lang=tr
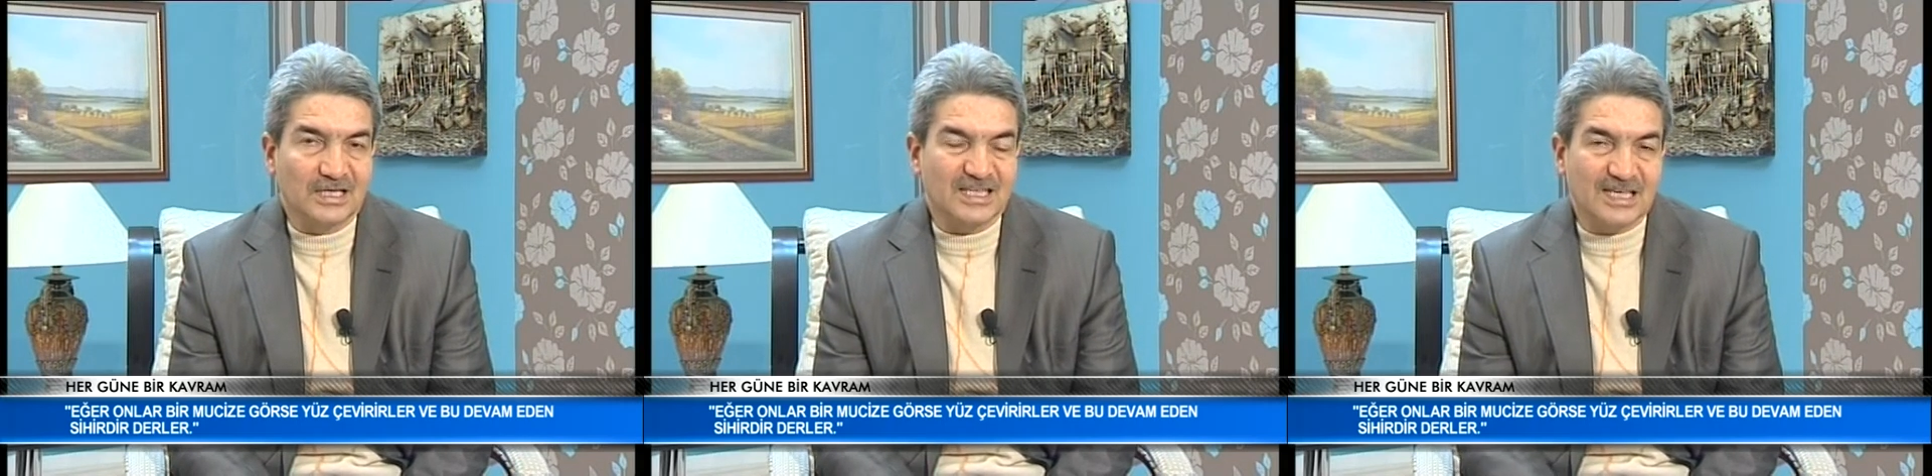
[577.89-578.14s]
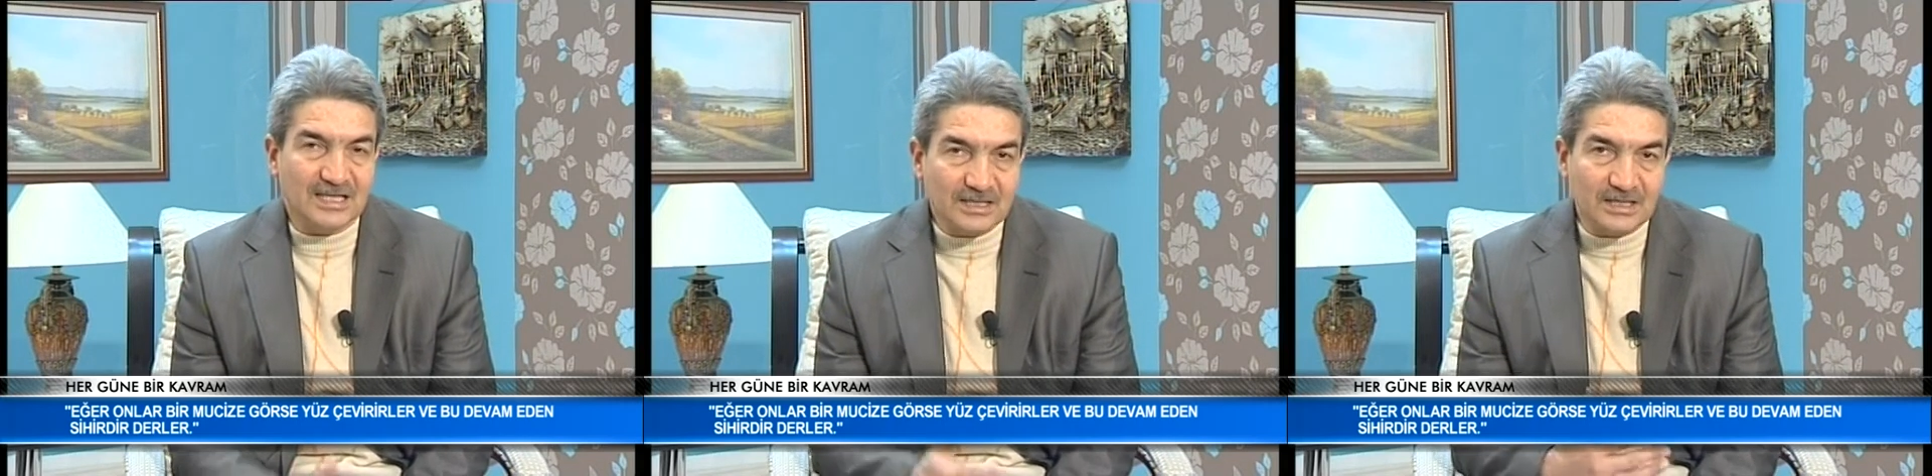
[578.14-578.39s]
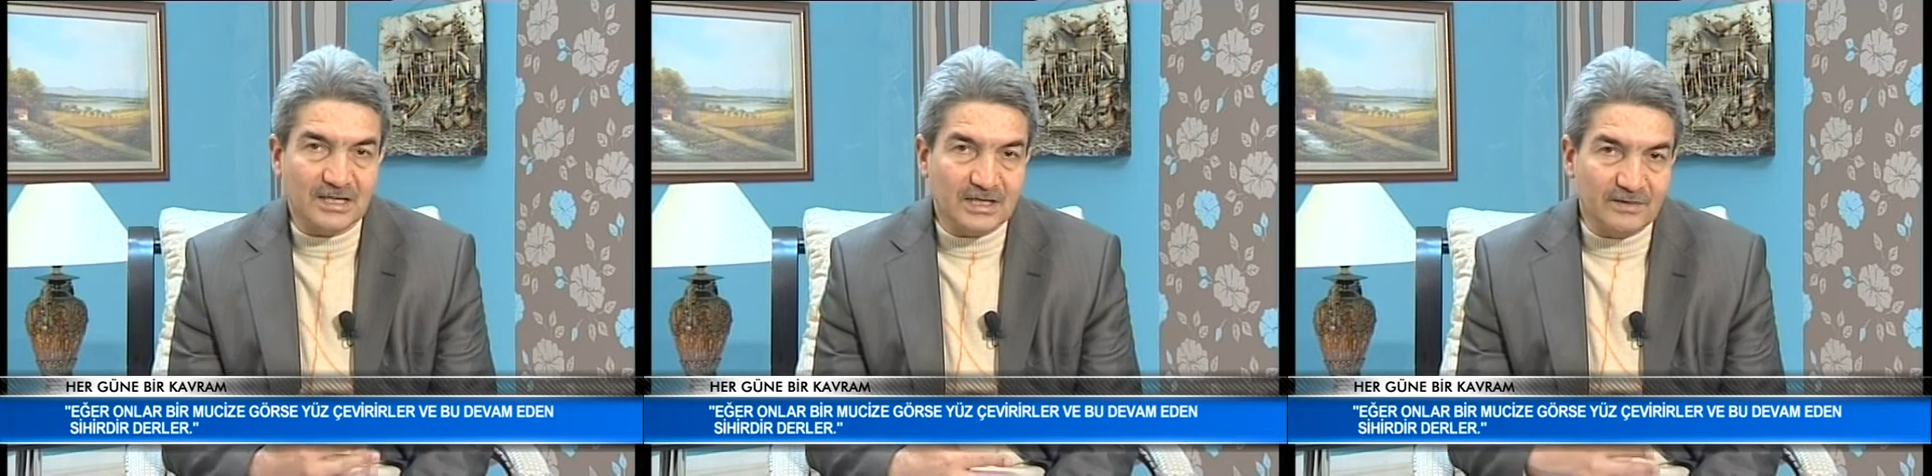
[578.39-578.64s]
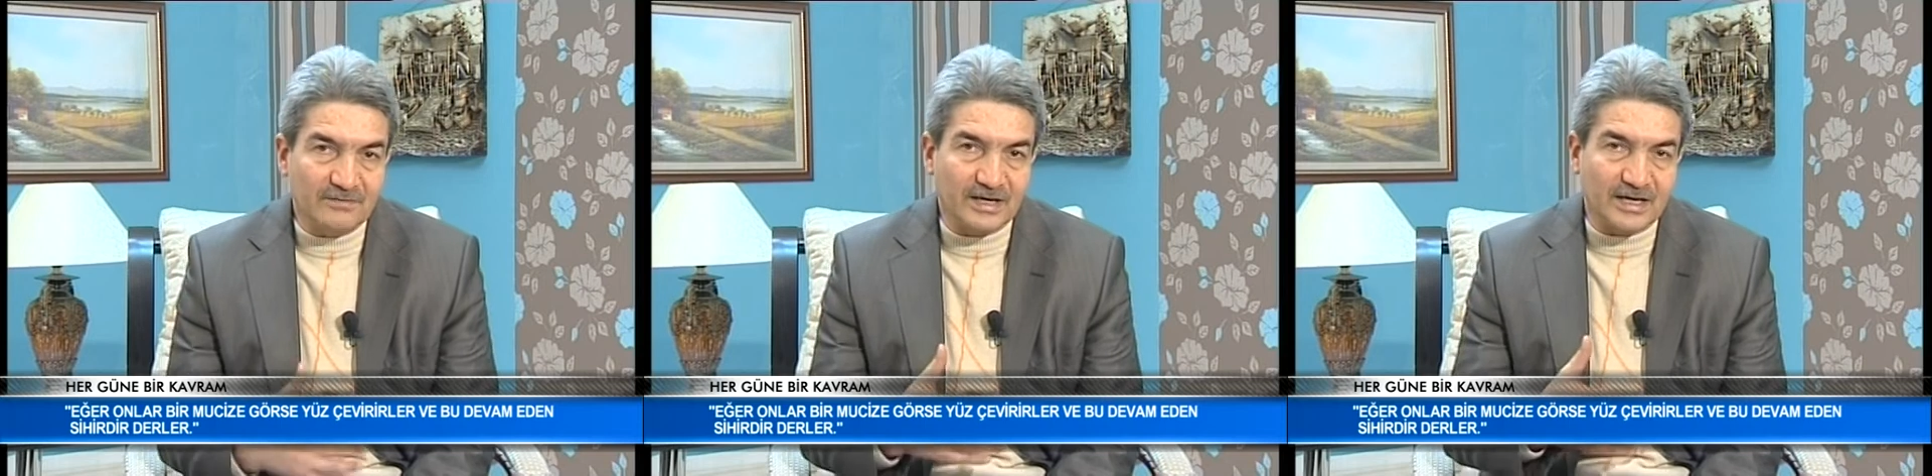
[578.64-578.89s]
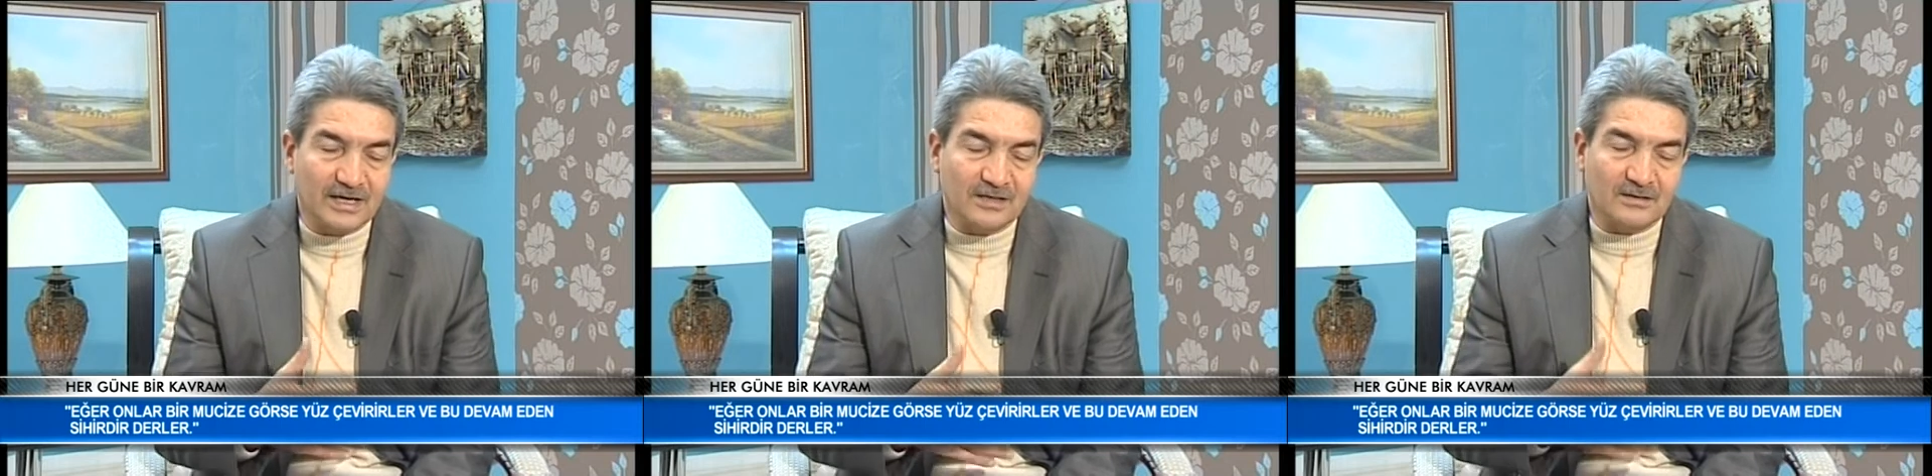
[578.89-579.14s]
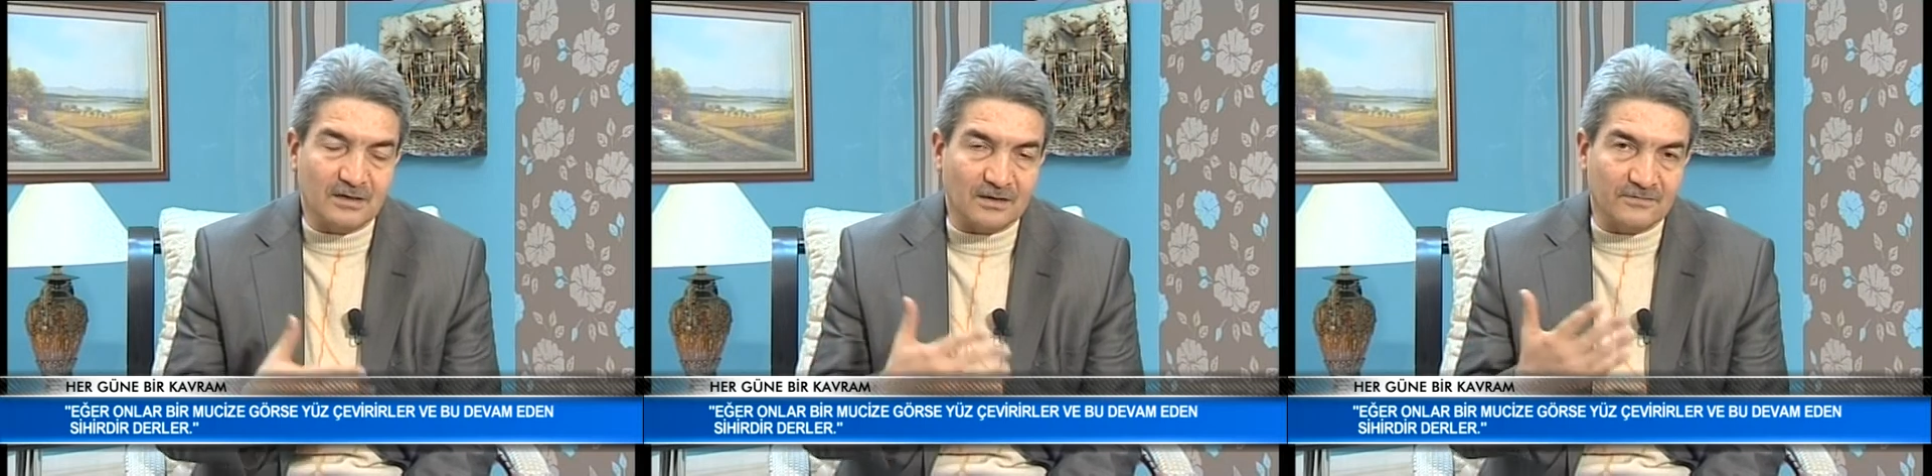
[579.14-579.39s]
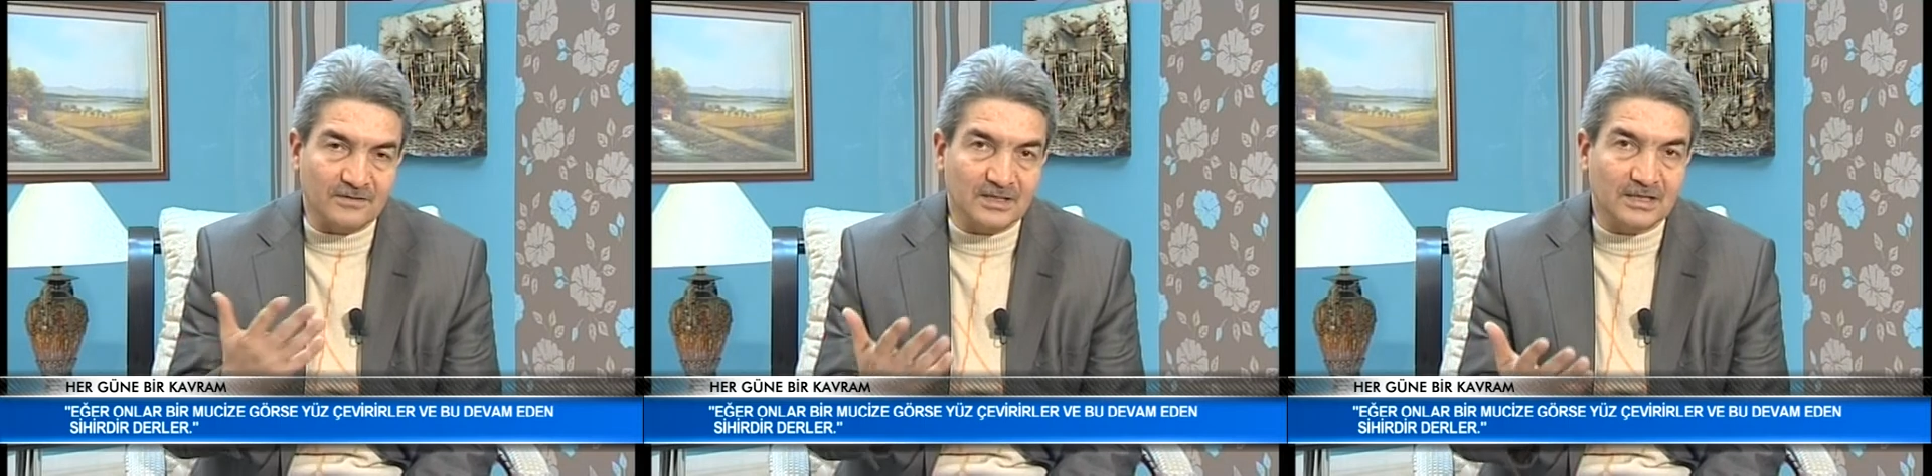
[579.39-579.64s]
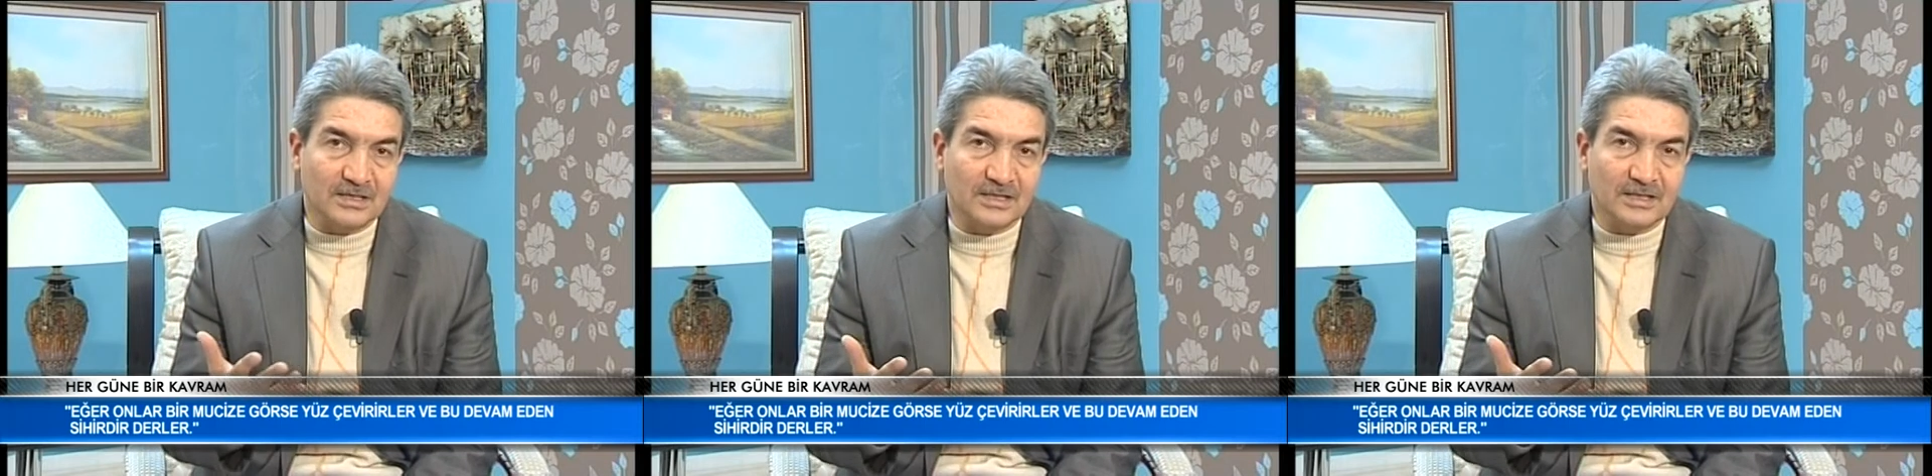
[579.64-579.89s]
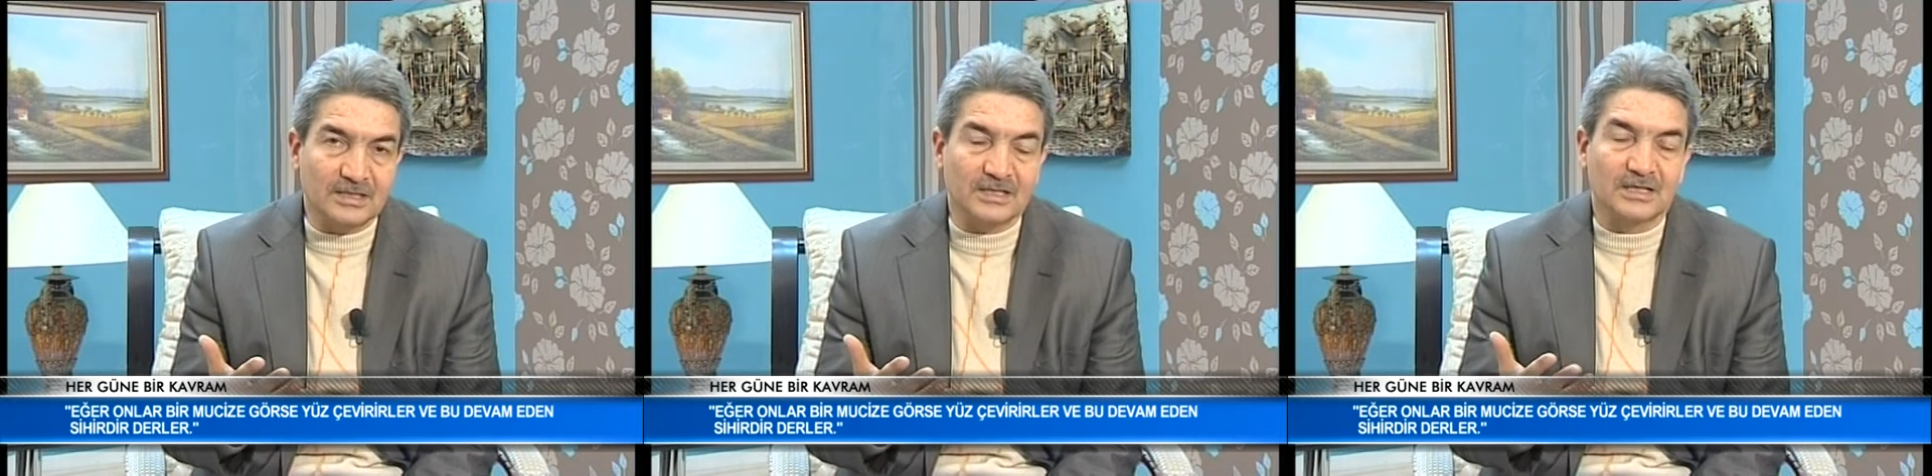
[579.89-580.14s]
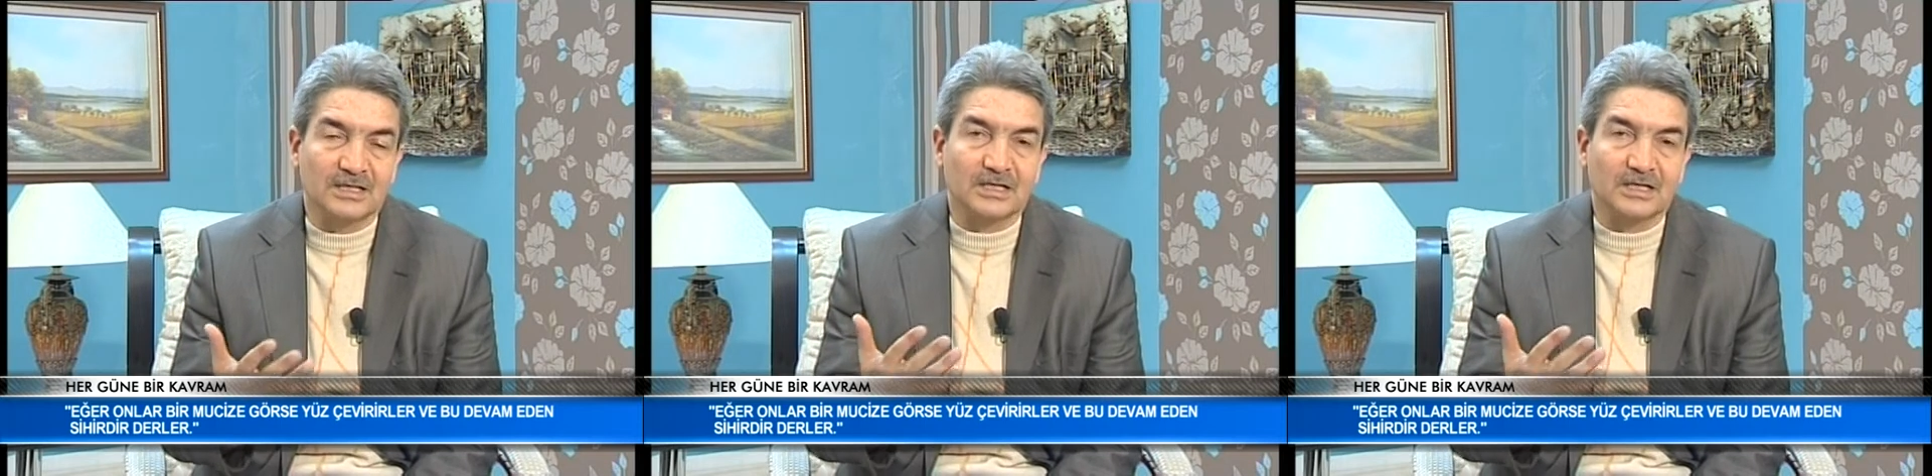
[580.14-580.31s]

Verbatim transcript: kendilerini ve etrafındakileri